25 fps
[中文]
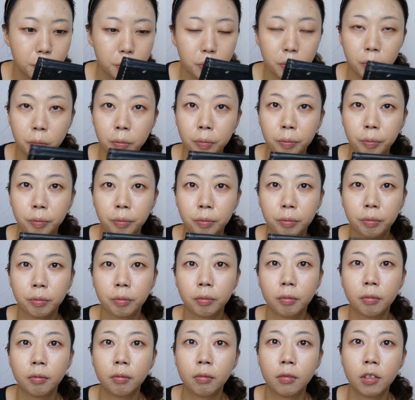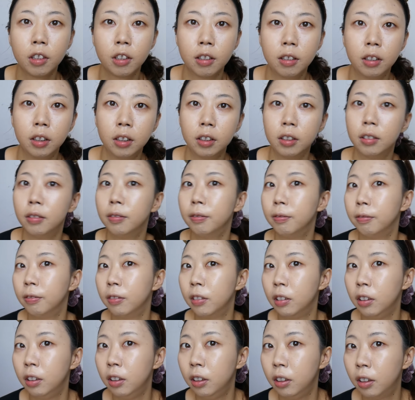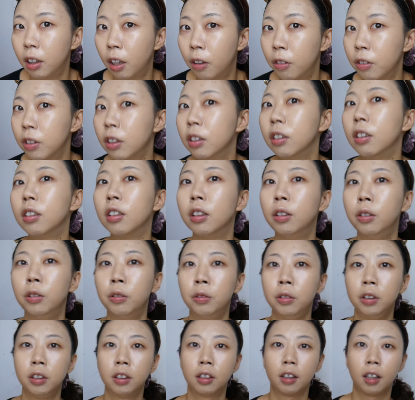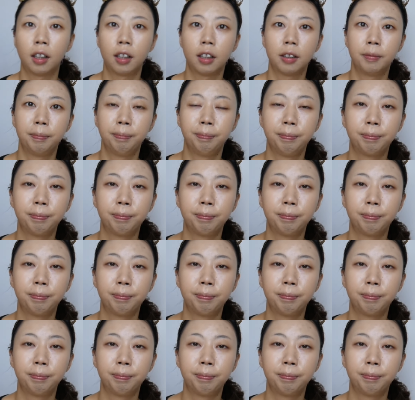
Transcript: 嗯，问题到这个程度应该